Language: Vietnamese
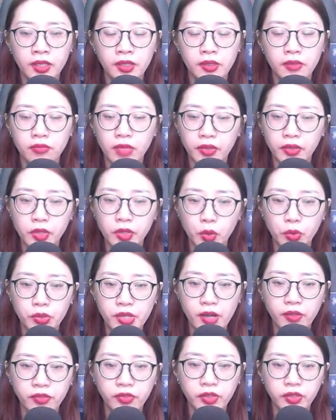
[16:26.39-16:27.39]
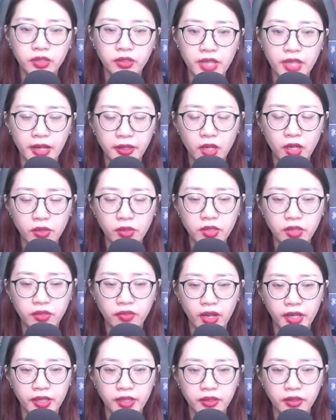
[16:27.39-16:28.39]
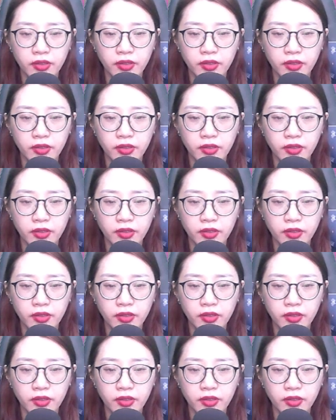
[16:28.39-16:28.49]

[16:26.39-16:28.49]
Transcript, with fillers: Mặc dù Giao Vương đã nói như vậy,